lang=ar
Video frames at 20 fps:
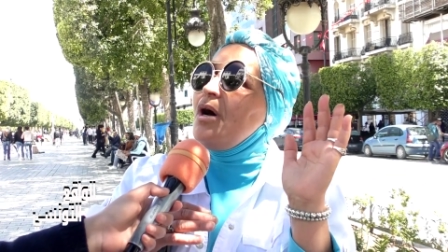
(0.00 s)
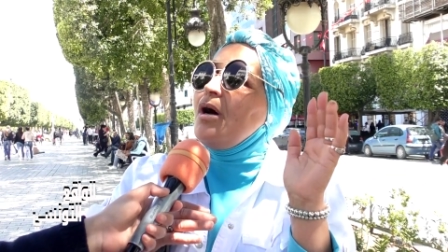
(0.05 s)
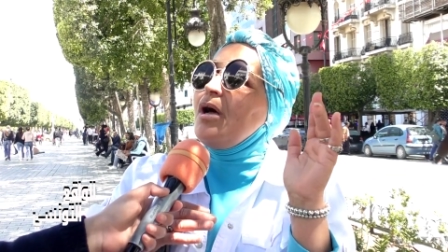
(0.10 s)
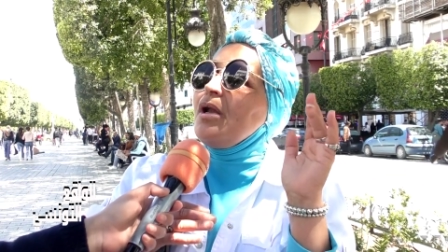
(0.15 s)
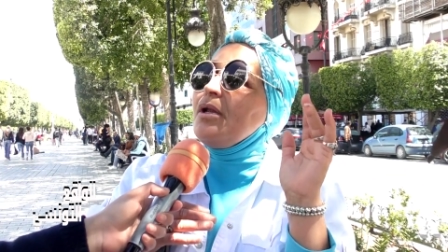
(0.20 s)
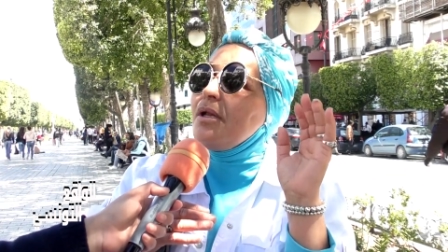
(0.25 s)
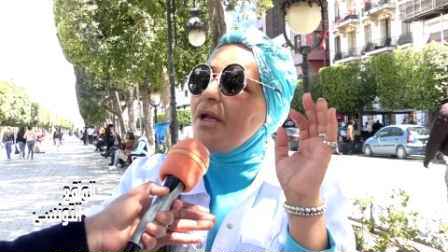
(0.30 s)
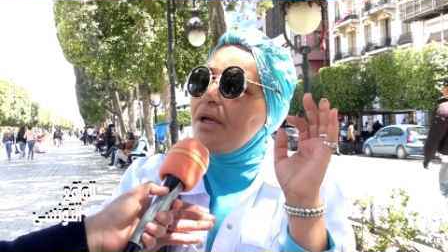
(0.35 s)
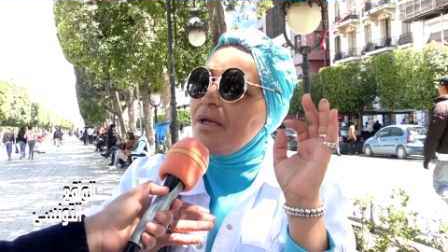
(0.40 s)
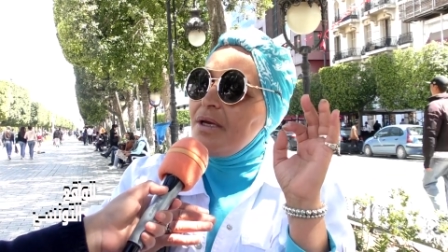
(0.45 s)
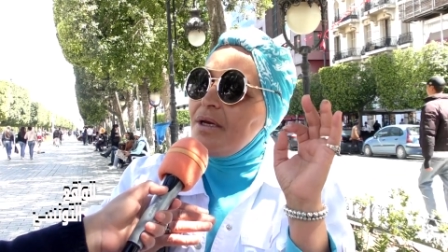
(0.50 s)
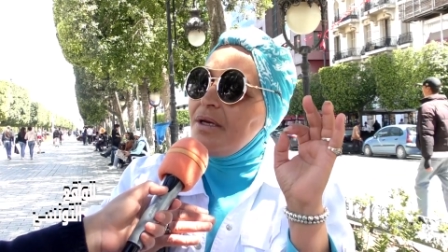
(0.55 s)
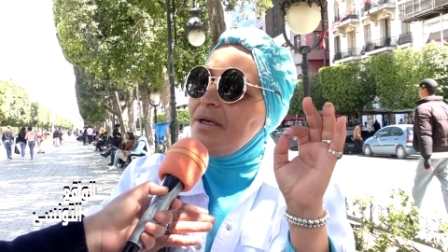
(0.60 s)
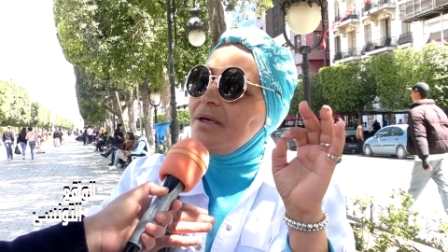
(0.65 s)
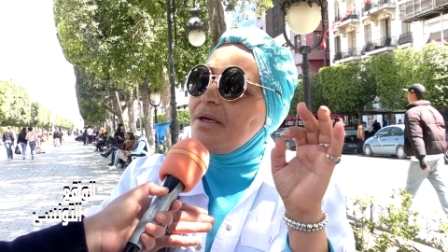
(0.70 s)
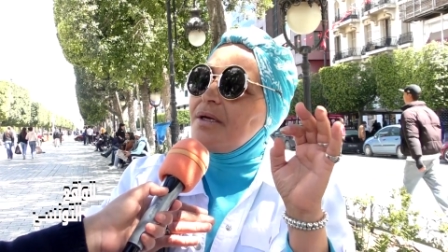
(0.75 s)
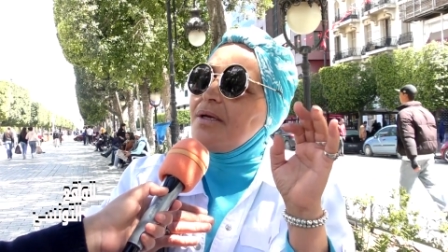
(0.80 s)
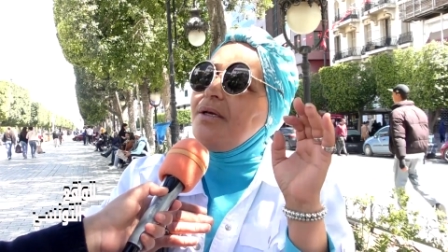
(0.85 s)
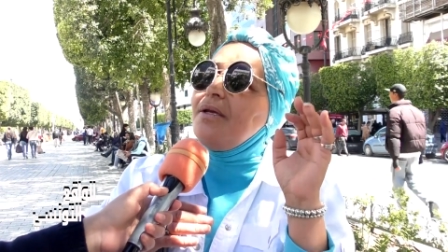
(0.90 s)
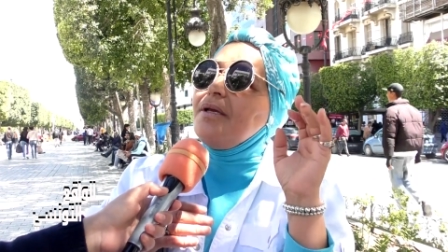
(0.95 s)
الله
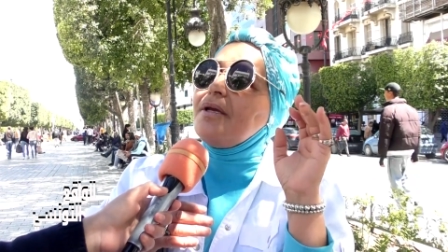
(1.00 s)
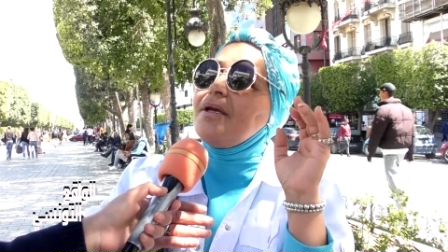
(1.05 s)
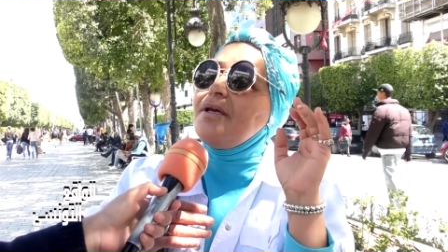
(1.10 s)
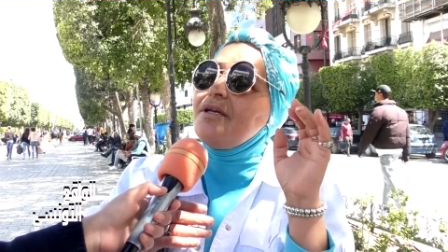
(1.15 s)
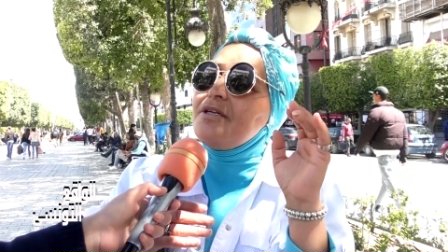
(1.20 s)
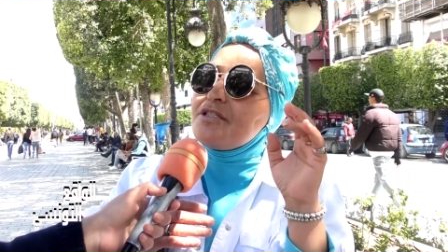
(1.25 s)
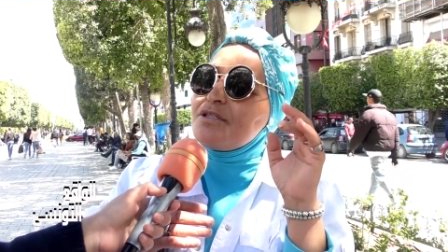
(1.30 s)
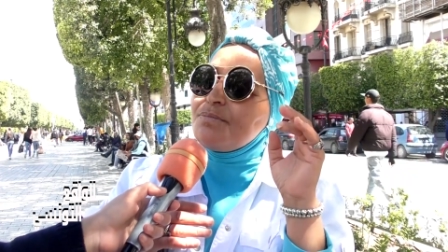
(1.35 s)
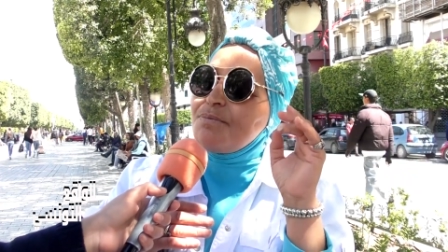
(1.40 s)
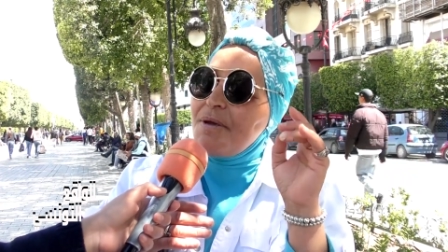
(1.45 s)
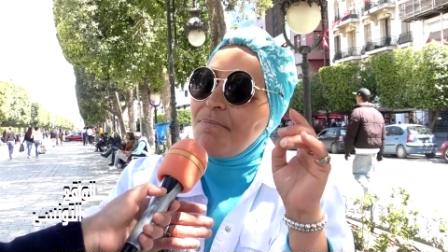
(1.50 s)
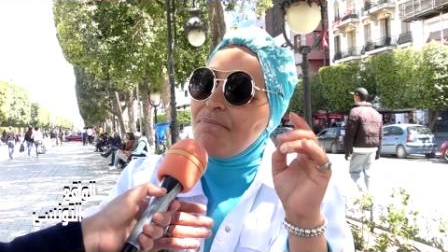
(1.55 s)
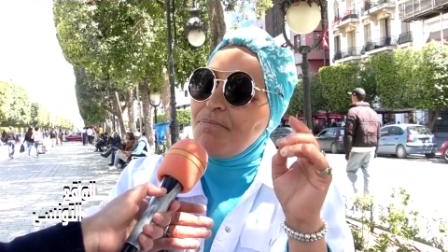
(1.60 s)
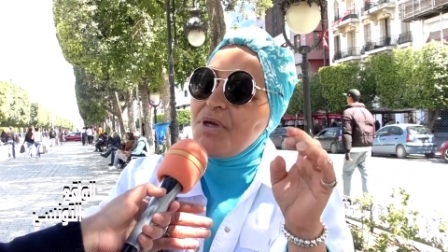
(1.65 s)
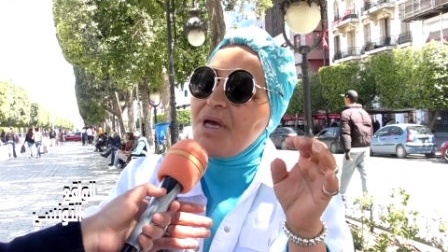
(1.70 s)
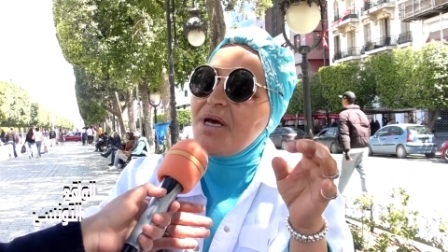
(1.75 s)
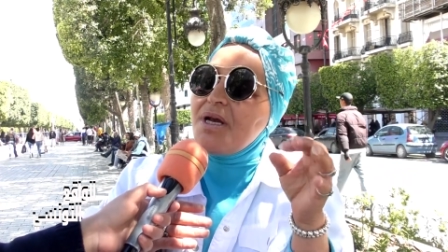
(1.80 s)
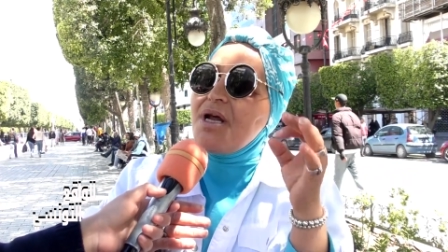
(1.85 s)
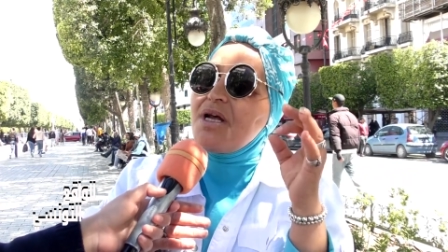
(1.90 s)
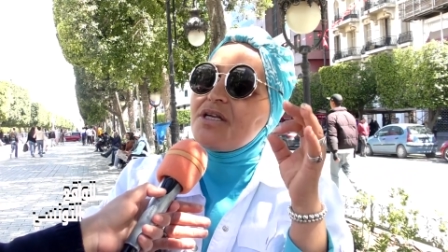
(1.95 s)
يهلك اللي كان سبب
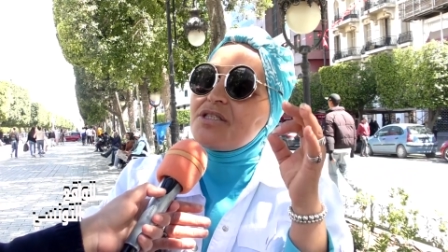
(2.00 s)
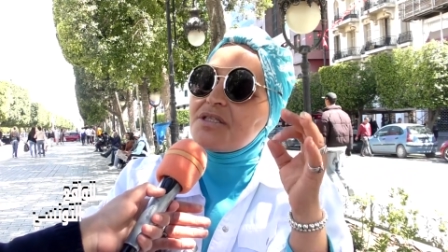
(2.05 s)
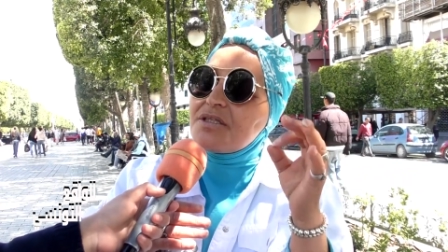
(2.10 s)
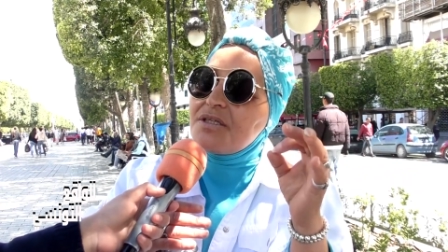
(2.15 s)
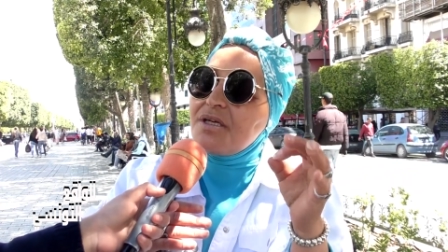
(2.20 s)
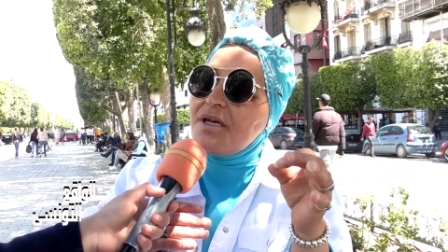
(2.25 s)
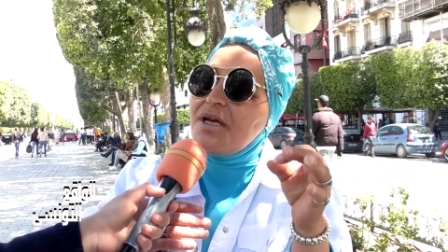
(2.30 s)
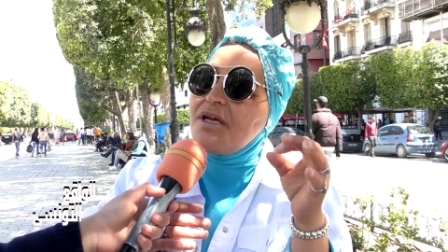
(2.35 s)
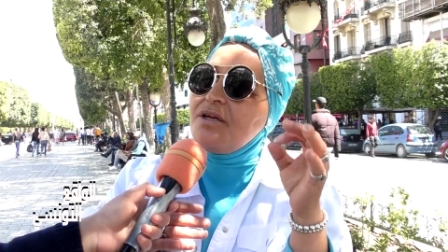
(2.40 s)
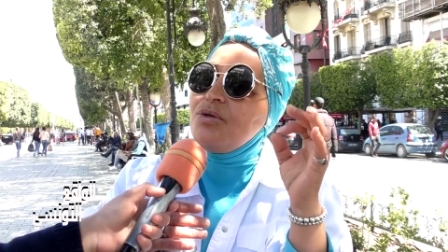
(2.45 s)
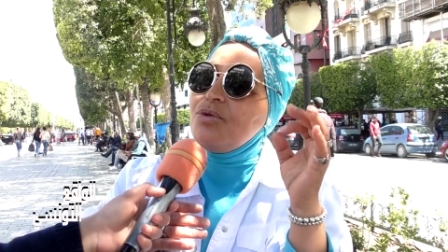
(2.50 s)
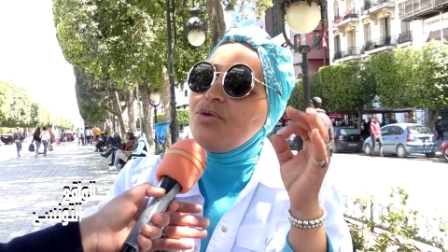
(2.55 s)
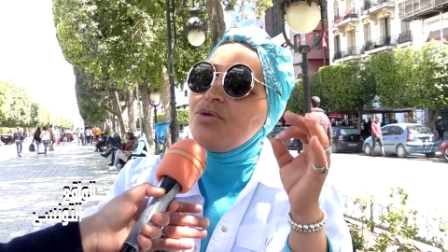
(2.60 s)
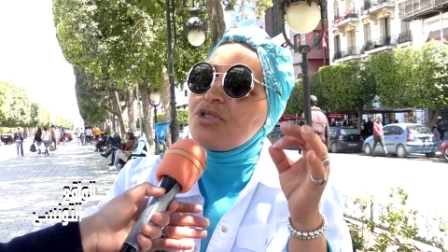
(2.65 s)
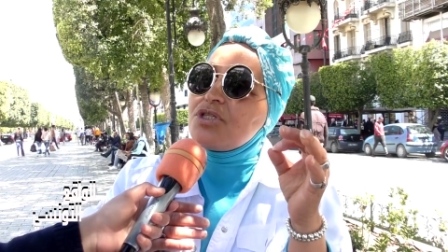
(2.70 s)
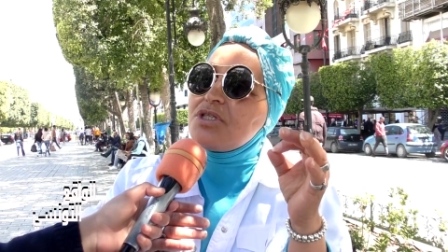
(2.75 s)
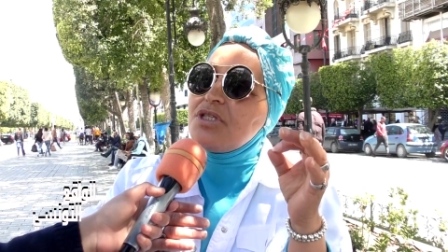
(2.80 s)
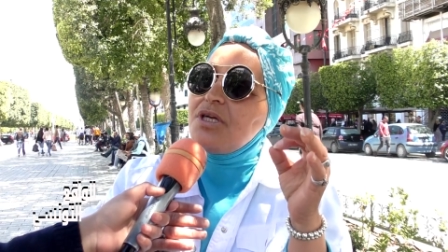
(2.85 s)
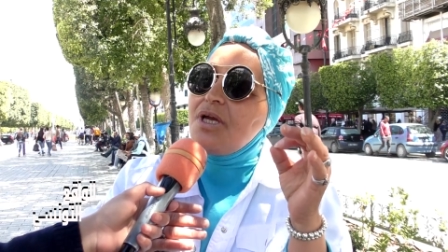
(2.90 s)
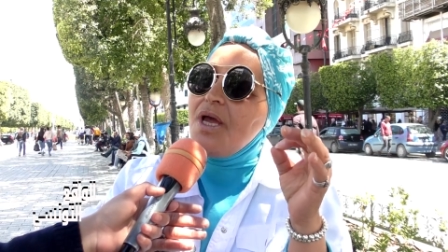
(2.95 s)
يا راشد
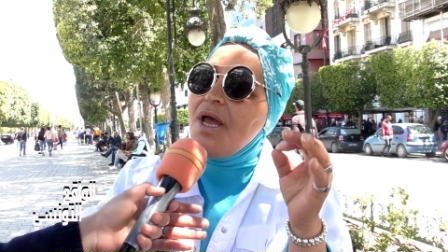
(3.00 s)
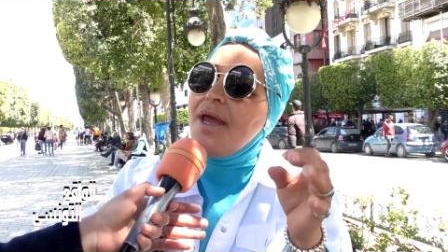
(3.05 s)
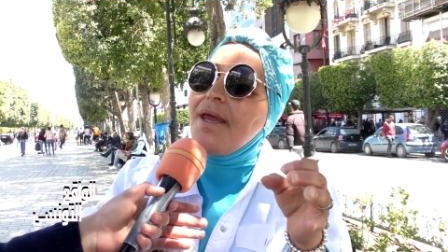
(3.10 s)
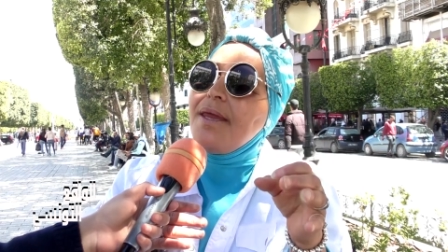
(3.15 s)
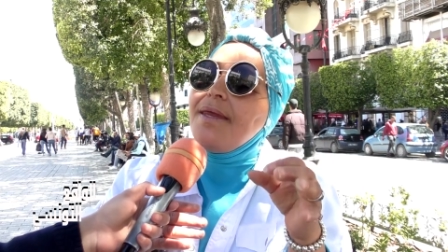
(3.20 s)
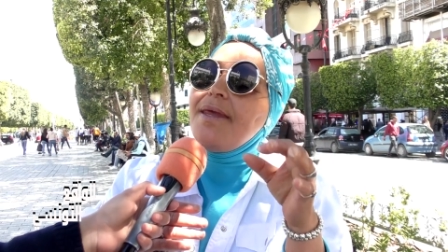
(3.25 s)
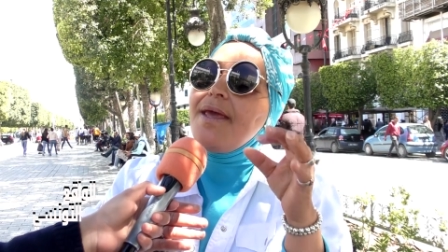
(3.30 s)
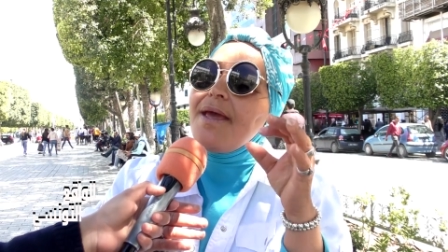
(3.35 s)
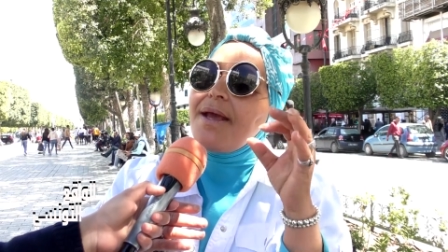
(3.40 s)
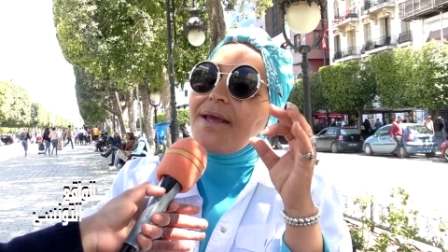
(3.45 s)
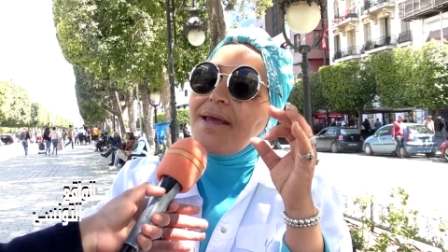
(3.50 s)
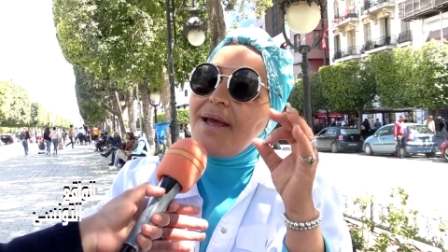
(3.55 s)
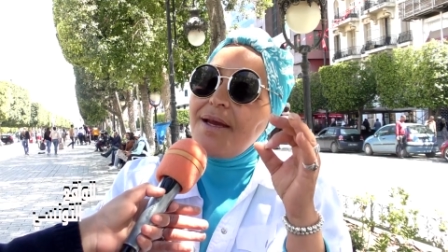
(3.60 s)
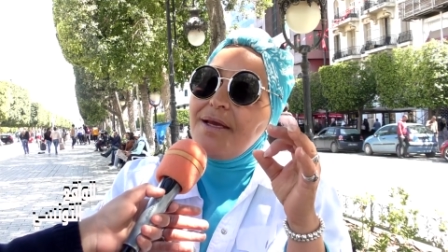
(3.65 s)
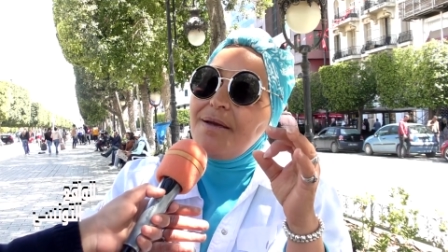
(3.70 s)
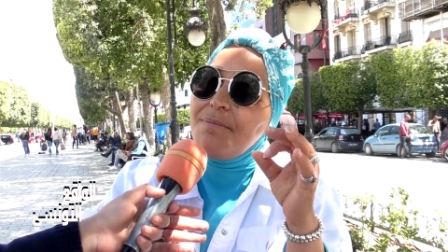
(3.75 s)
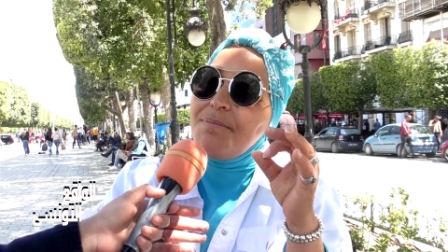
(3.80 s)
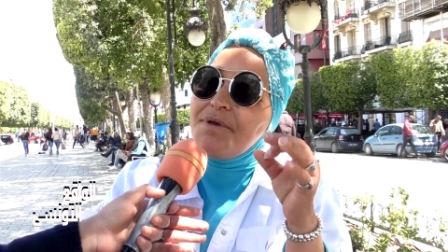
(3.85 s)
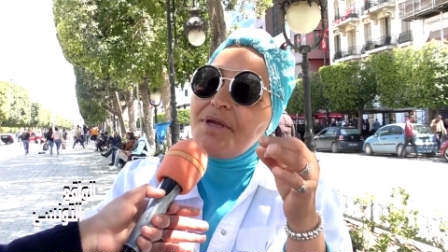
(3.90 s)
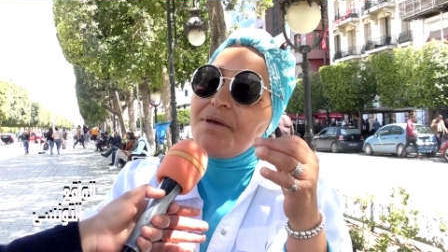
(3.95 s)
الغنوشي يا
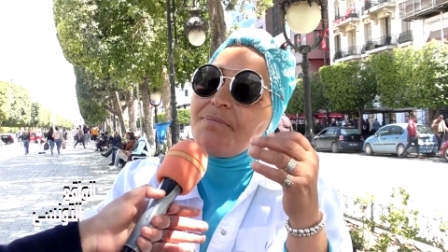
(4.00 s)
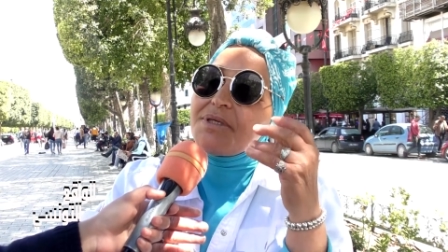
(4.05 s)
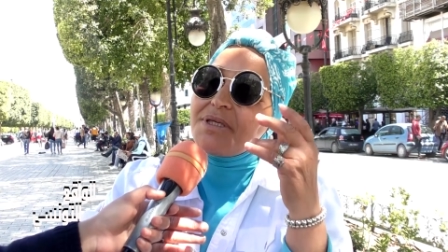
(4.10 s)
كلب يا